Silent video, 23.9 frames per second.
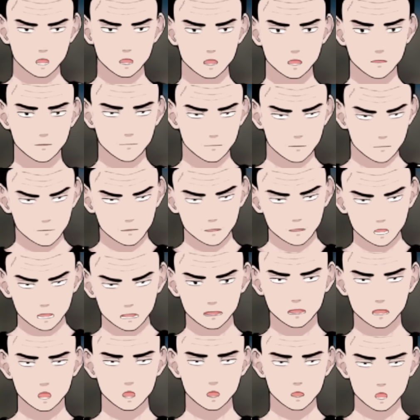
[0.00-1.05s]
うん。あ
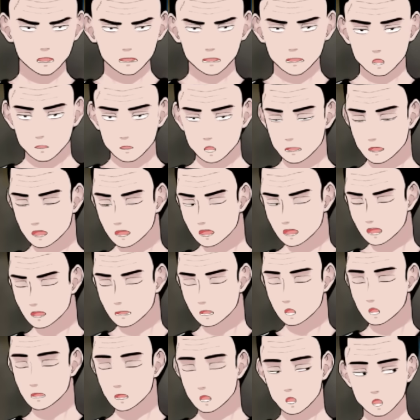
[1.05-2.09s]
るいは、えー、ここ
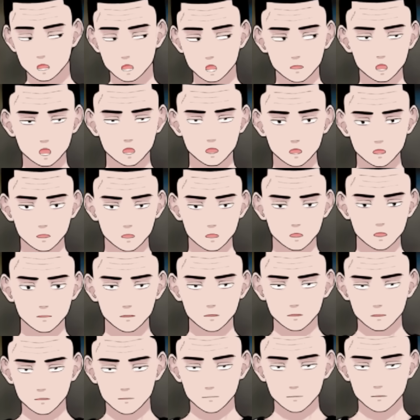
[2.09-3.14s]
に至るまでの
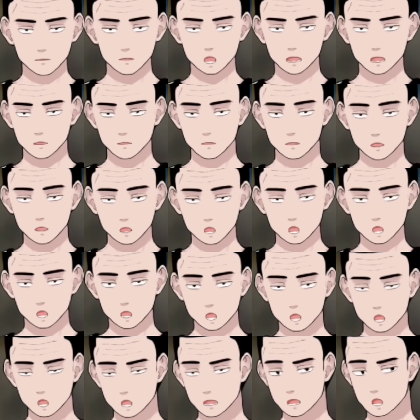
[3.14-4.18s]
男女の交
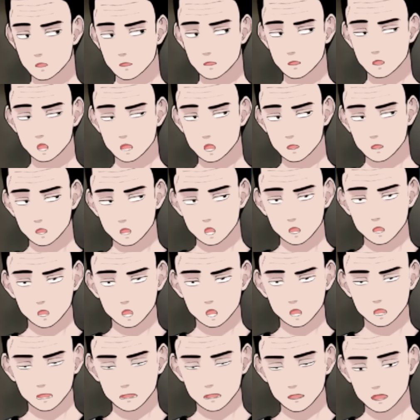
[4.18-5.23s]
際においてのっていうこと
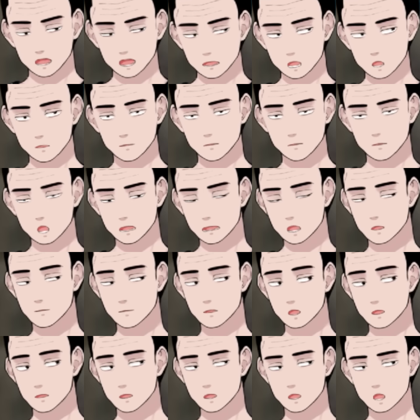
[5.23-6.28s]
もある、あるか
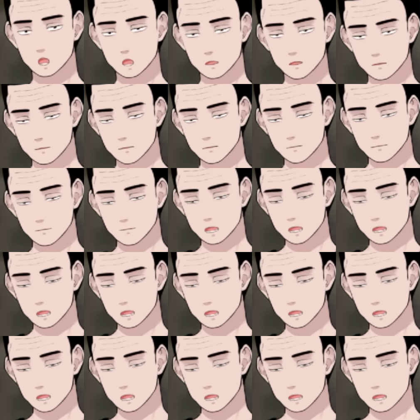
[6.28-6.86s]
もしれません。